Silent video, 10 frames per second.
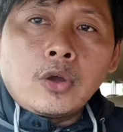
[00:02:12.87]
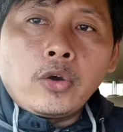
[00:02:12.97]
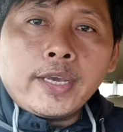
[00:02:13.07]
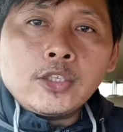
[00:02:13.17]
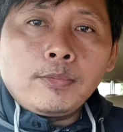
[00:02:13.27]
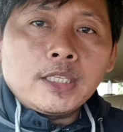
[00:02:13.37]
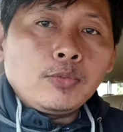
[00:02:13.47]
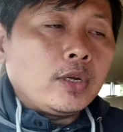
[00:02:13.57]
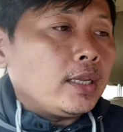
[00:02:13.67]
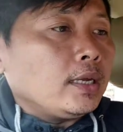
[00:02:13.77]
oke sobat
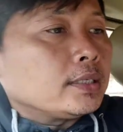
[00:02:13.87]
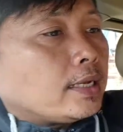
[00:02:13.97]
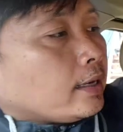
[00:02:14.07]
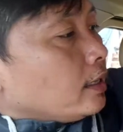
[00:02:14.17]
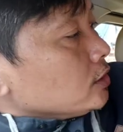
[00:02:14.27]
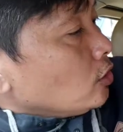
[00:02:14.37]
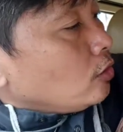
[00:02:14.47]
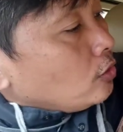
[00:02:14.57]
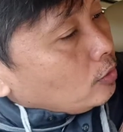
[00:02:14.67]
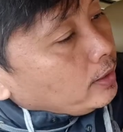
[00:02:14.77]
semuanya saya akan
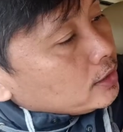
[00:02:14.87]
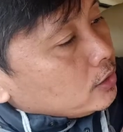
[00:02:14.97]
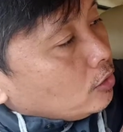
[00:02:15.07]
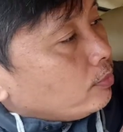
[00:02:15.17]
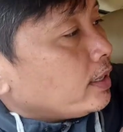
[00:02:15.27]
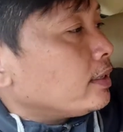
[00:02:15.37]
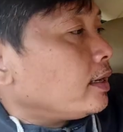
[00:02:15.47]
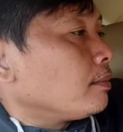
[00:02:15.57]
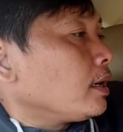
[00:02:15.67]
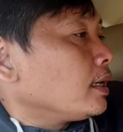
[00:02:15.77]
coba sobek
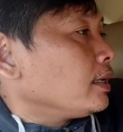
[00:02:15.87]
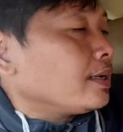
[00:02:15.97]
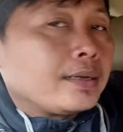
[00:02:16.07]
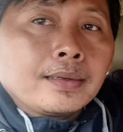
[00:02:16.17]
dari mana ini